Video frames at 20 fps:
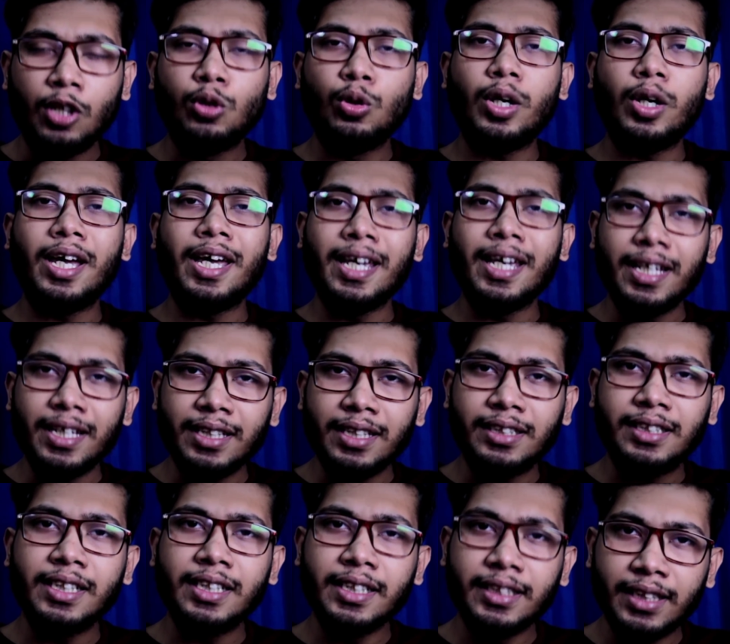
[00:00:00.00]
তো এই
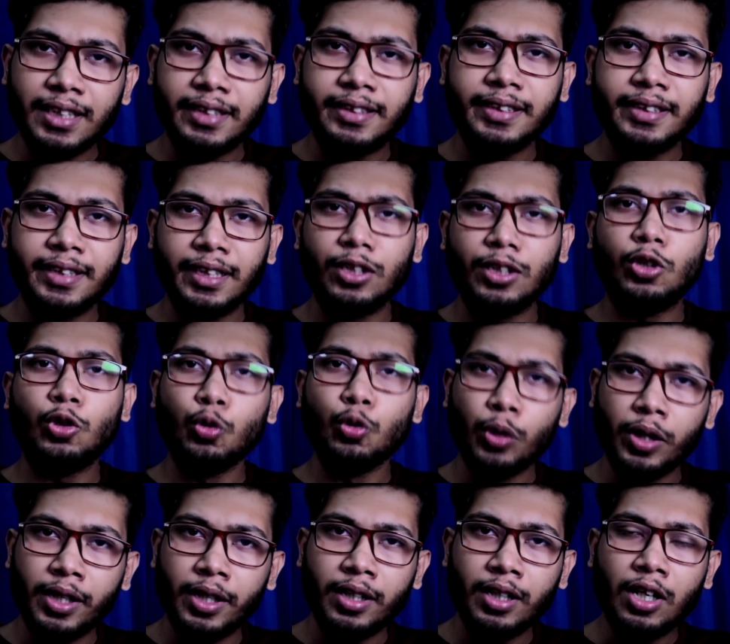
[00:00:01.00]
সিরিজের সিজন টু
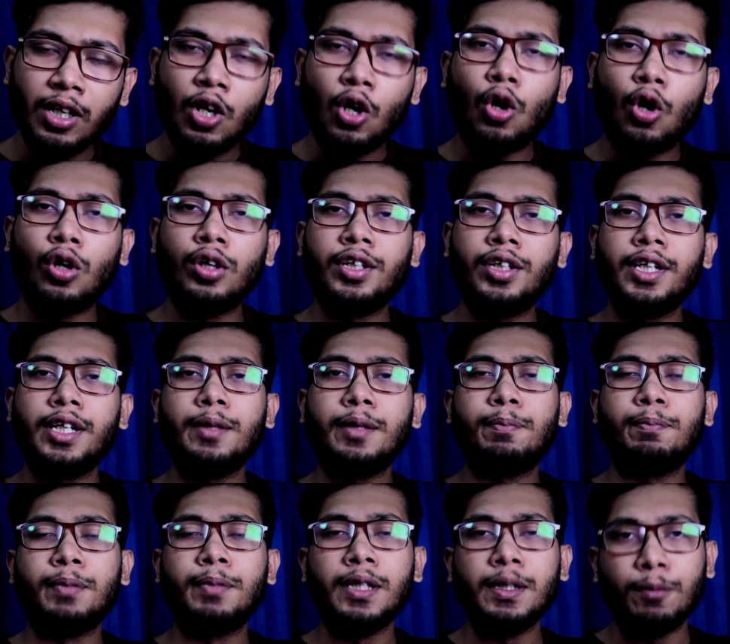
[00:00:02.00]
এর অলরেডি
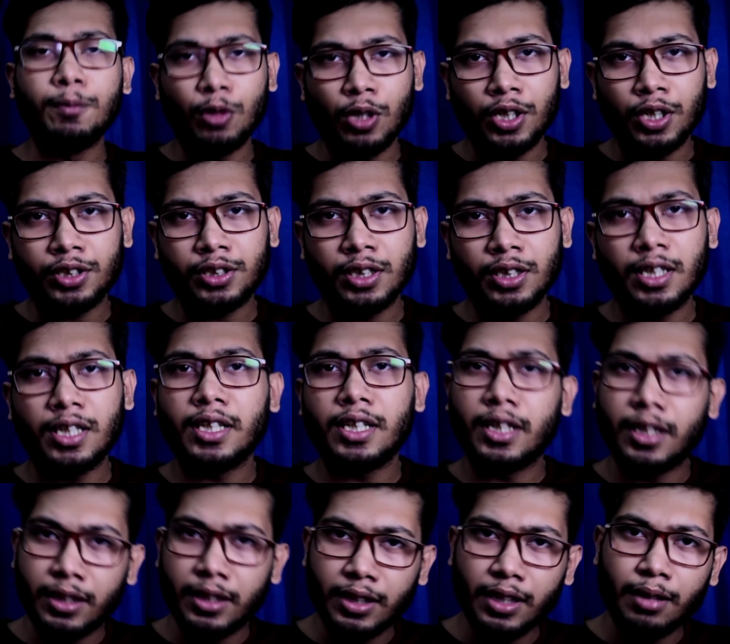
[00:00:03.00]
প্রি প্রোডাকশান
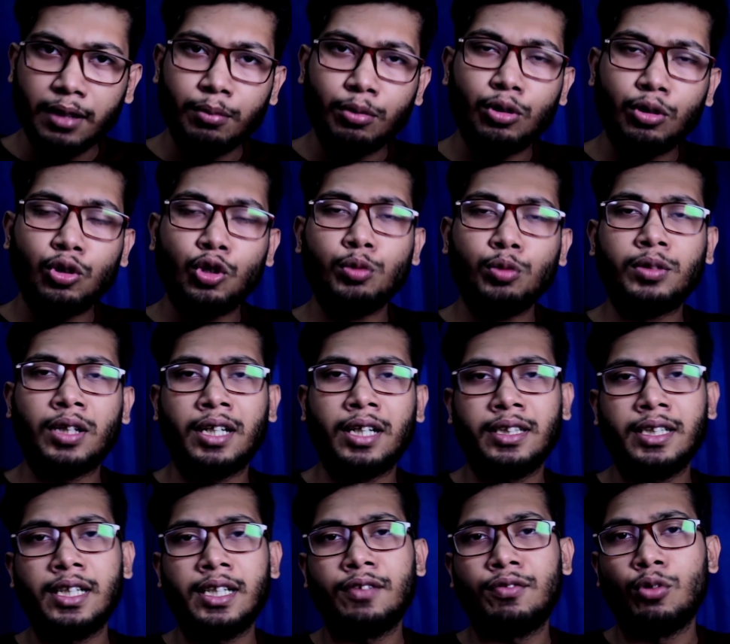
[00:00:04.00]
ডান এবং খুব
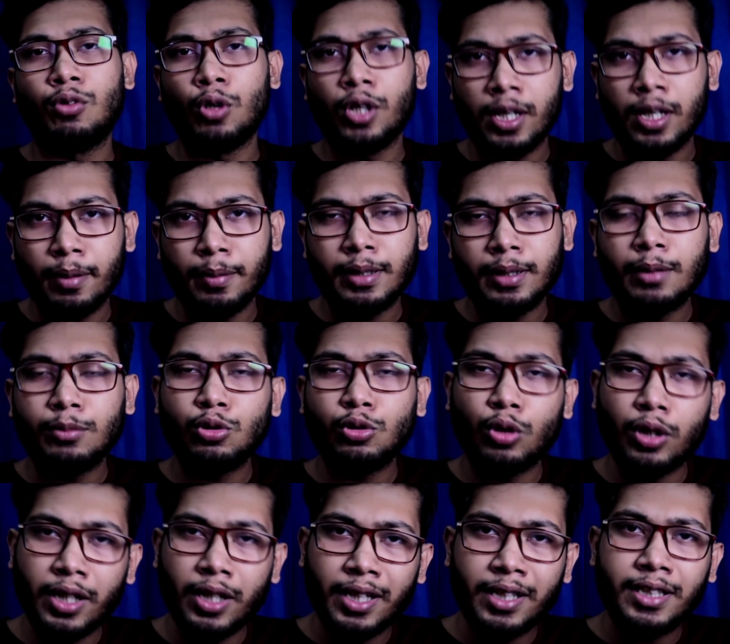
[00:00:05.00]
তাড়াতাড়ি এটা ফ্লোরে যাবে যেরকম
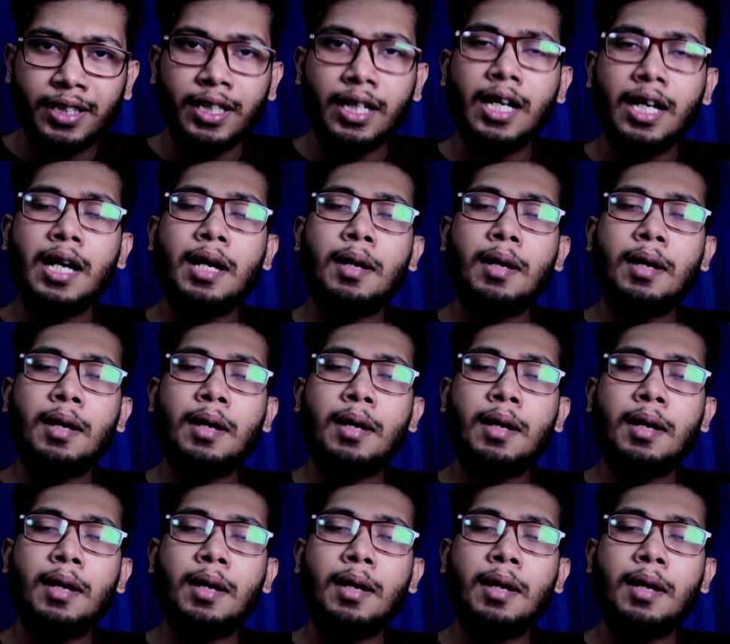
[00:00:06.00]
শোনা যাচ্ছে